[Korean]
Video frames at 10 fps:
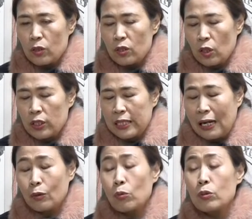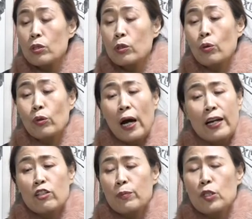저기 작동을 손으로 안
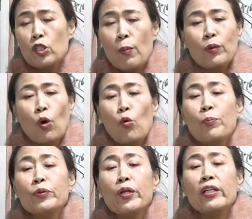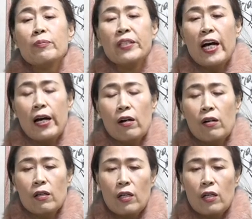해주면 전부 다 오픈된 음이 나요.